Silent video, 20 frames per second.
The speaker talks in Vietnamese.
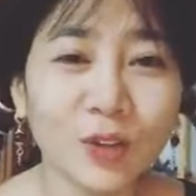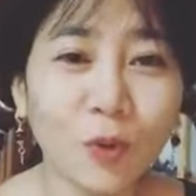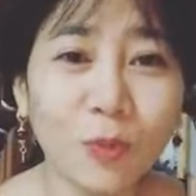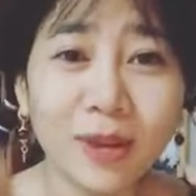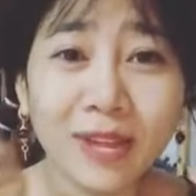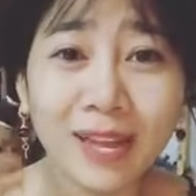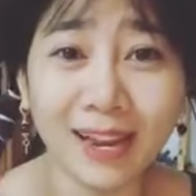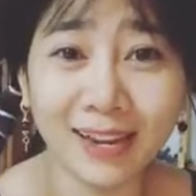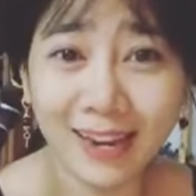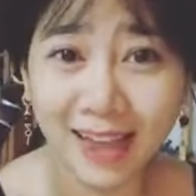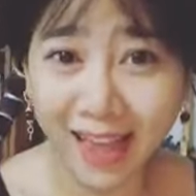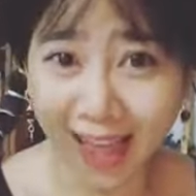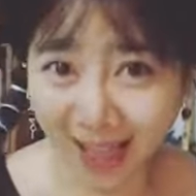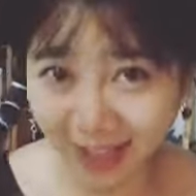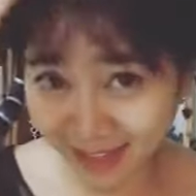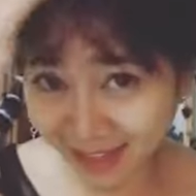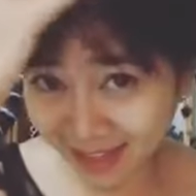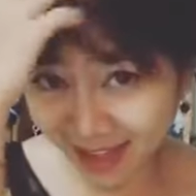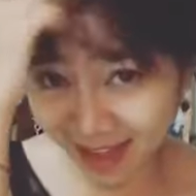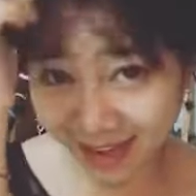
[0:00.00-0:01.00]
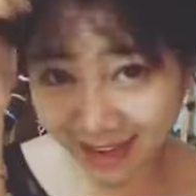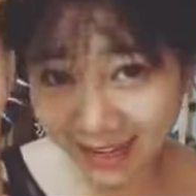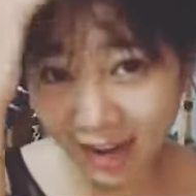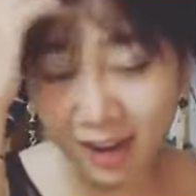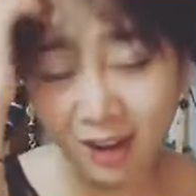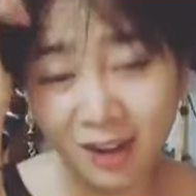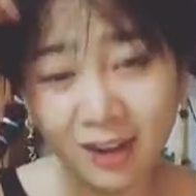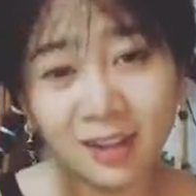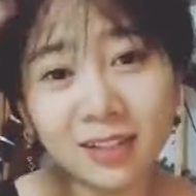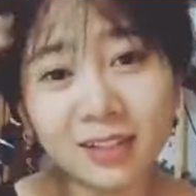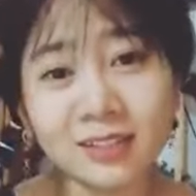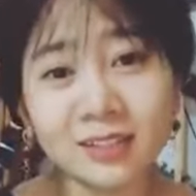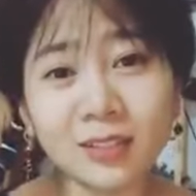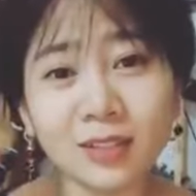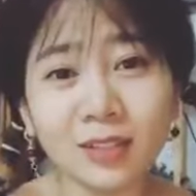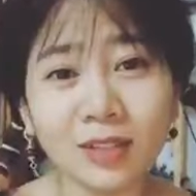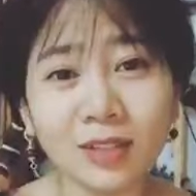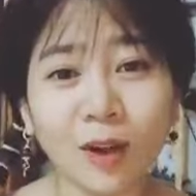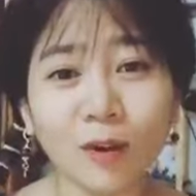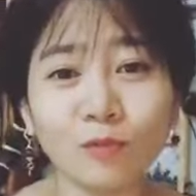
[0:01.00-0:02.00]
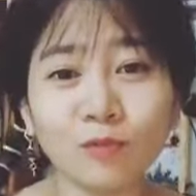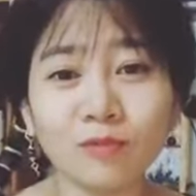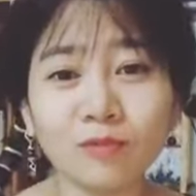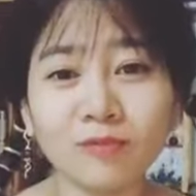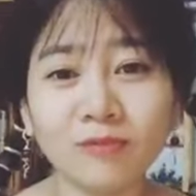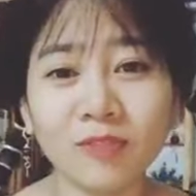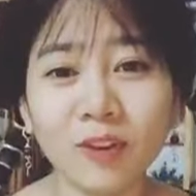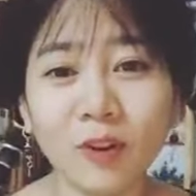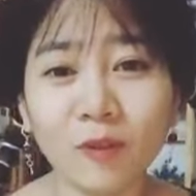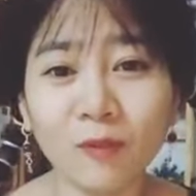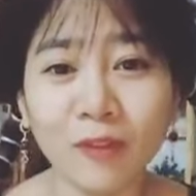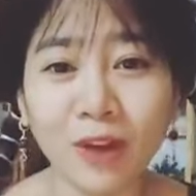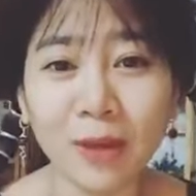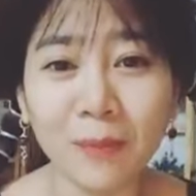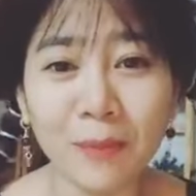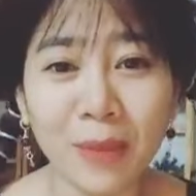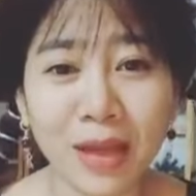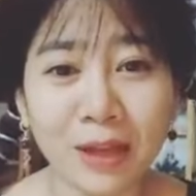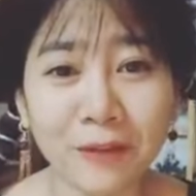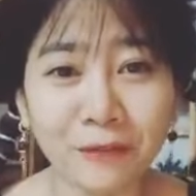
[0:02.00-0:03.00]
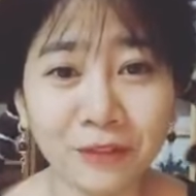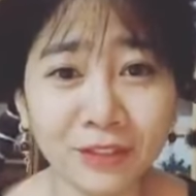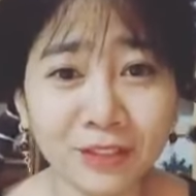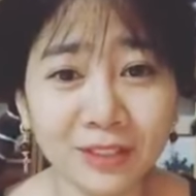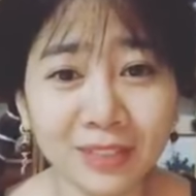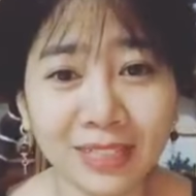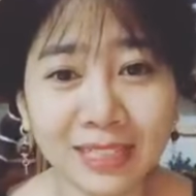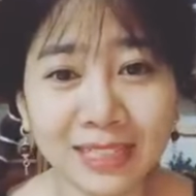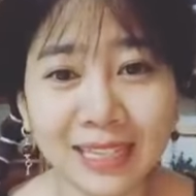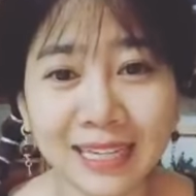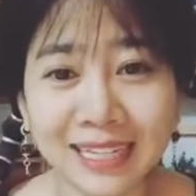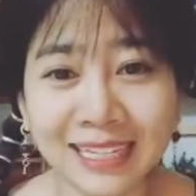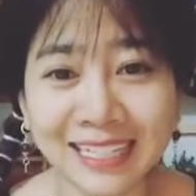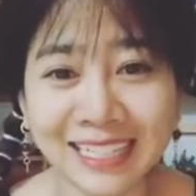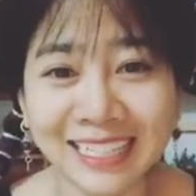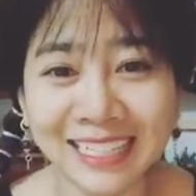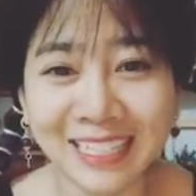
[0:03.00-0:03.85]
cũng bị hành hạ như vậy đó không không phải mẹ phương thì